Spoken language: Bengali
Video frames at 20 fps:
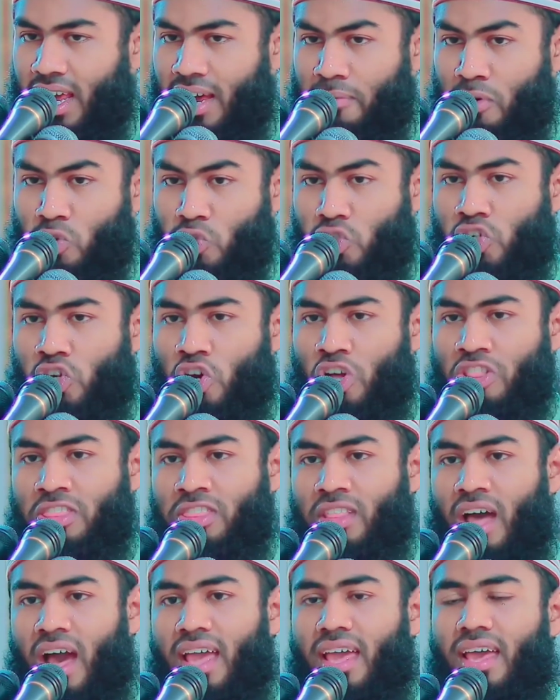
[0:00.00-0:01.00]
এবং
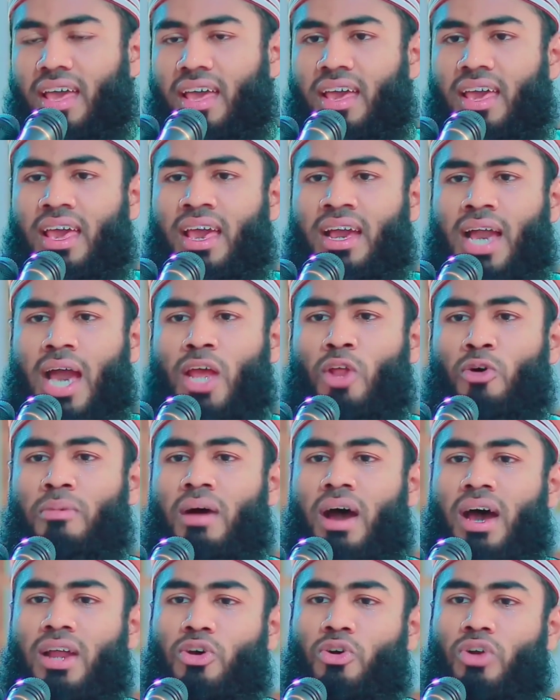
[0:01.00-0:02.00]
সন্ধ্যায় এগারো
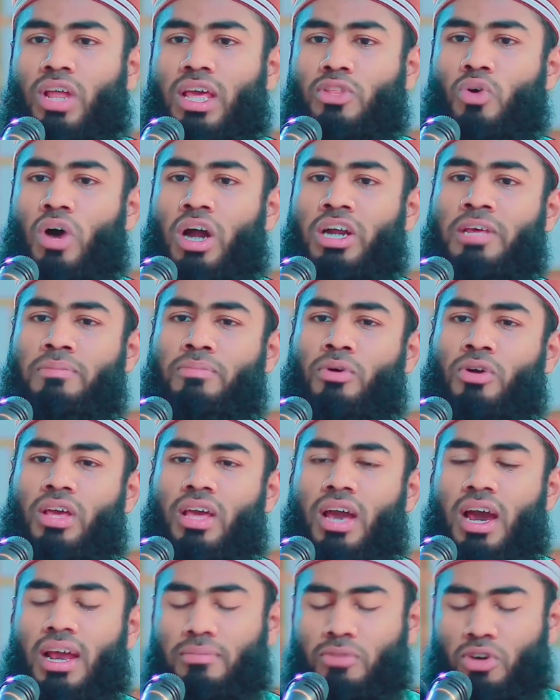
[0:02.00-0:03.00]
বার করে এই দোয়াটি
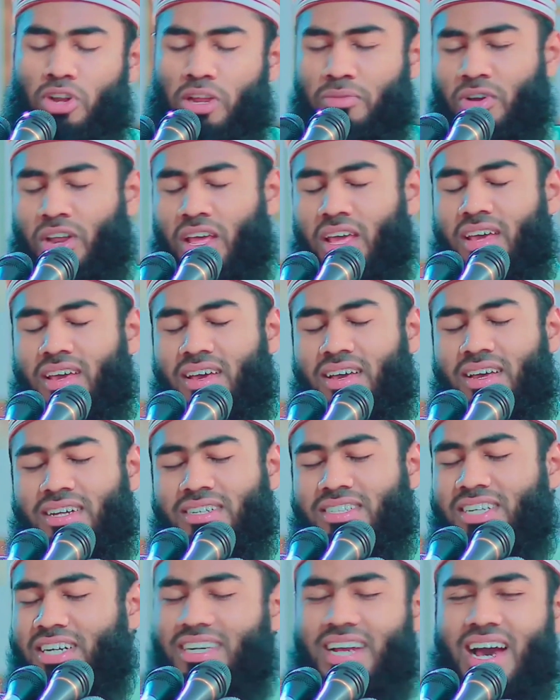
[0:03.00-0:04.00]
পড়ে আর মনে মনে
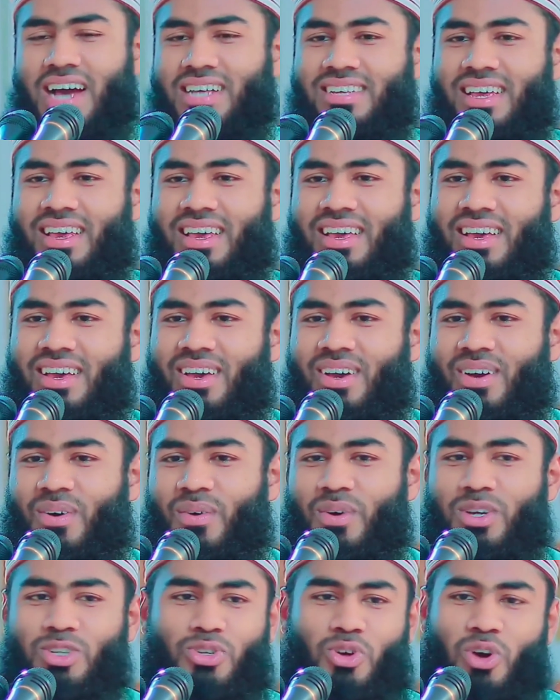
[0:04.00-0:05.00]
যেটা আছে
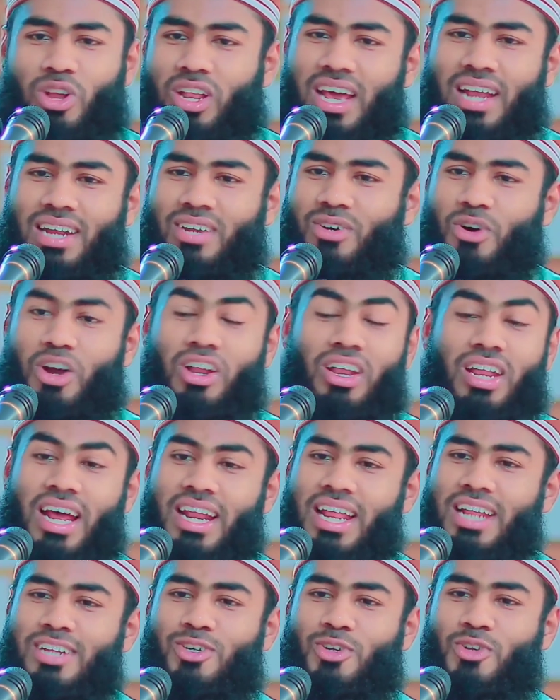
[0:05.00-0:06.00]
ওই কল্যাণ
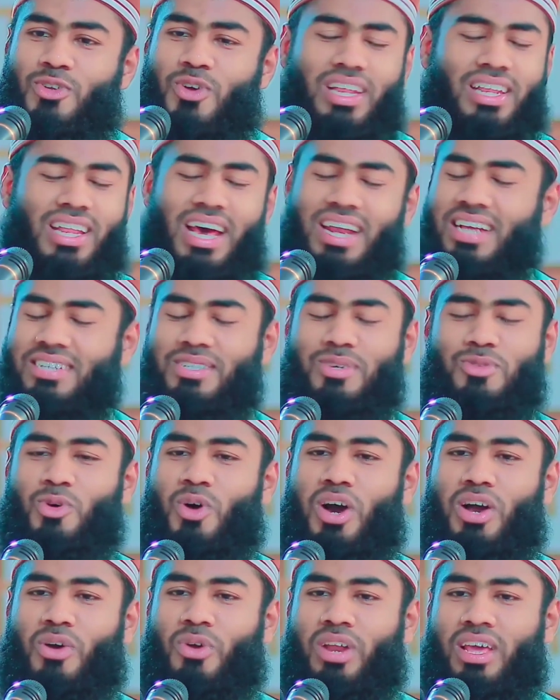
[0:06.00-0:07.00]
কল্যাণের জন্য আল্লাহর কাছে
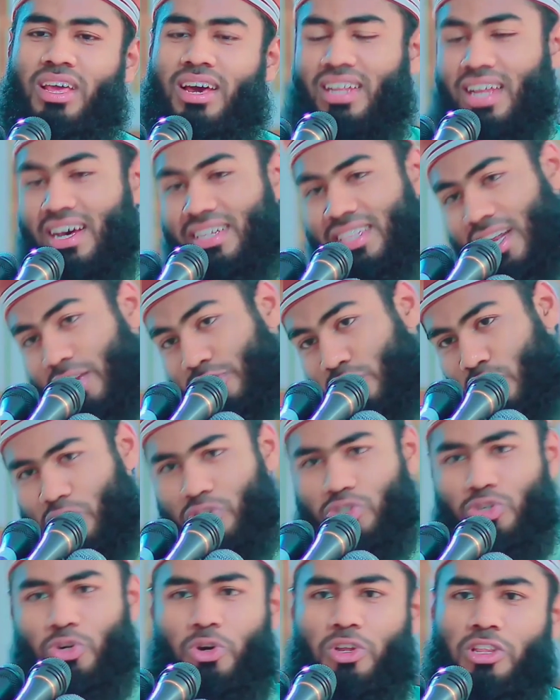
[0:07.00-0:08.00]
দোয়া করে আল্লাহ তালা
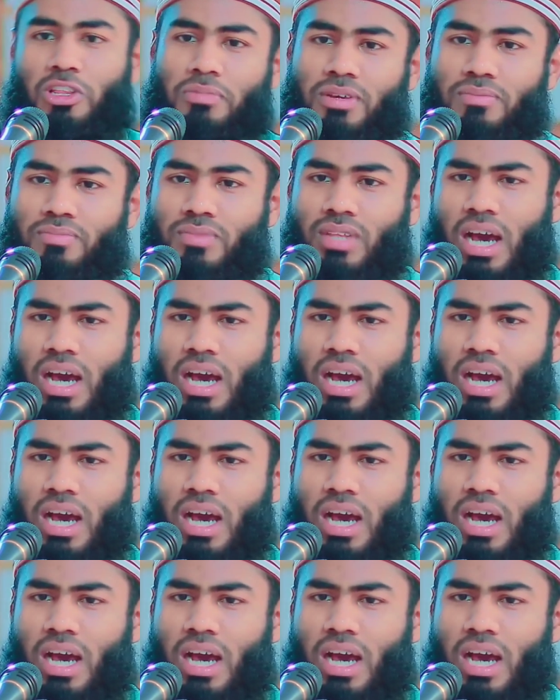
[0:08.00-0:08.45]
সহজ করে দিবে